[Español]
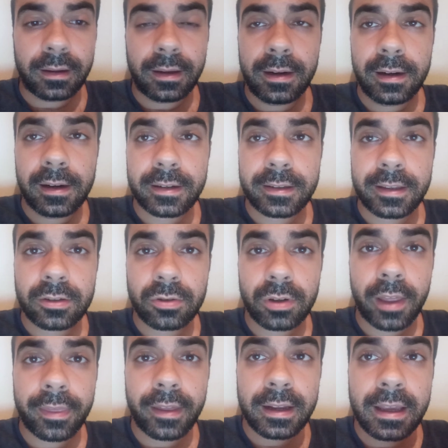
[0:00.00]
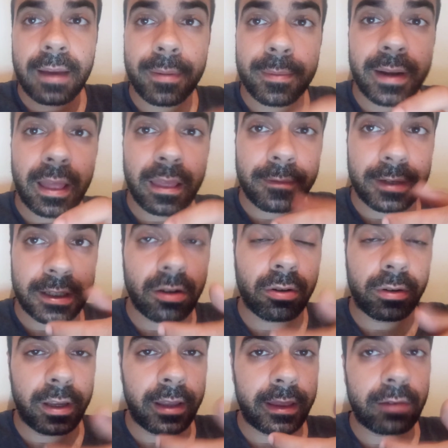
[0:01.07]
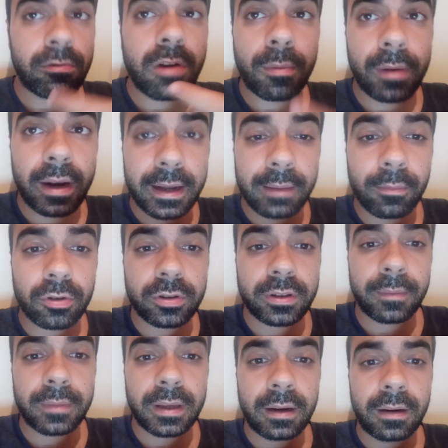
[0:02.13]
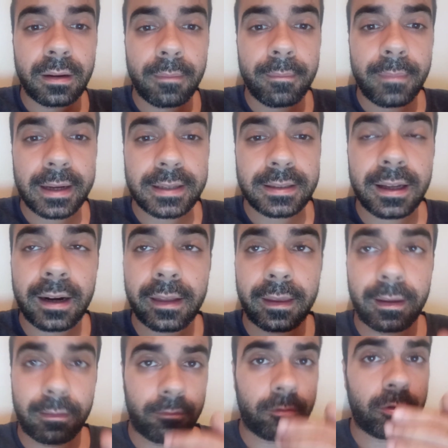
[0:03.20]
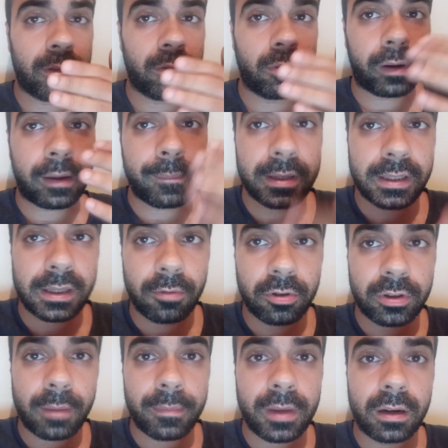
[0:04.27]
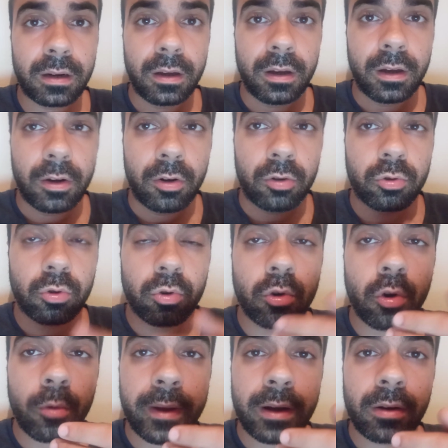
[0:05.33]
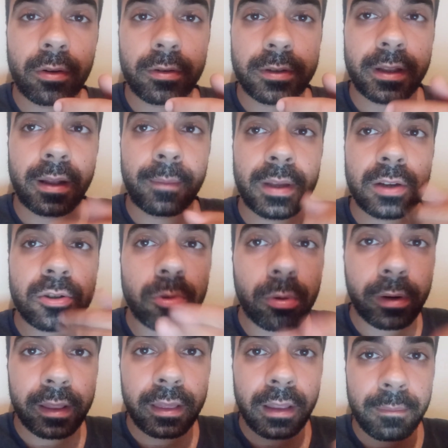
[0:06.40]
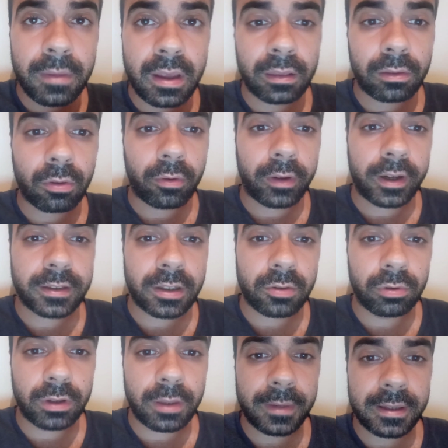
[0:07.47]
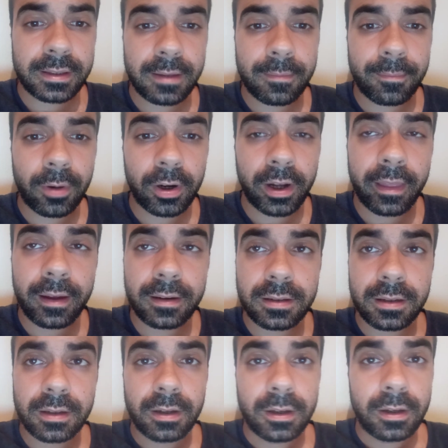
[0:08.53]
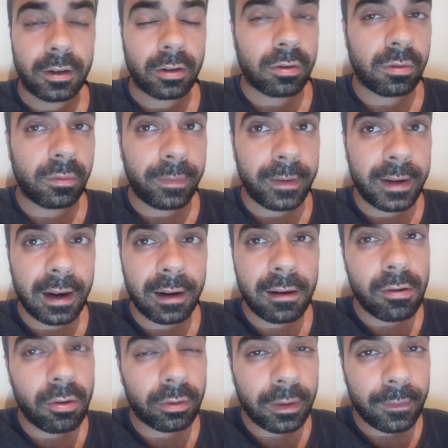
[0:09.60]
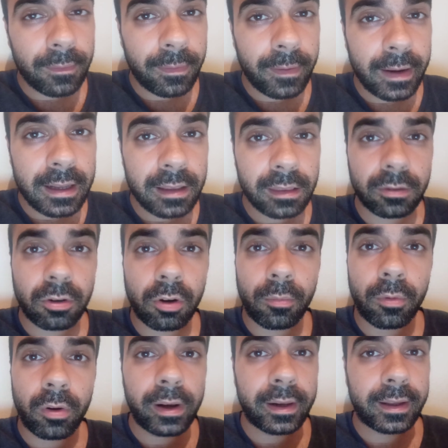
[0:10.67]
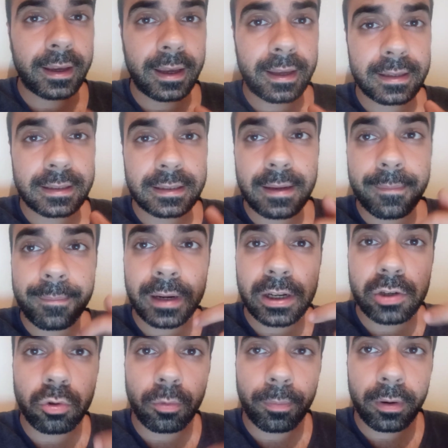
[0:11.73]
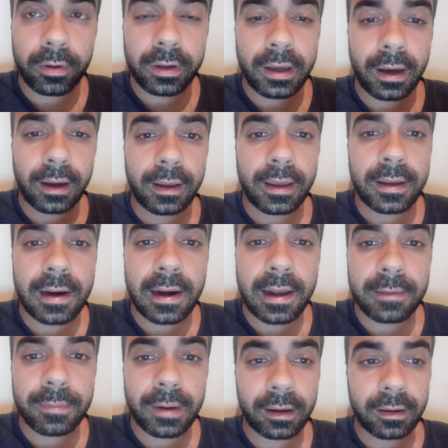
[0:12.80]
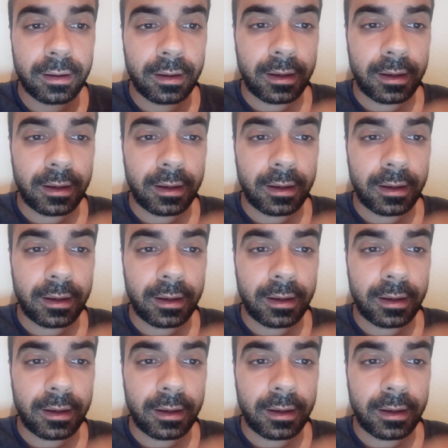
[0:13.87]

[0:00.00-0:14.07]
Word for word: en el ascenso Nazaría a Primera División y de ello hablaremos también más tarde cuando repasemos también sus números y también su rendimiento estas últimas temporadas con un final no tan feliz como el que se presuponía en el Eibar.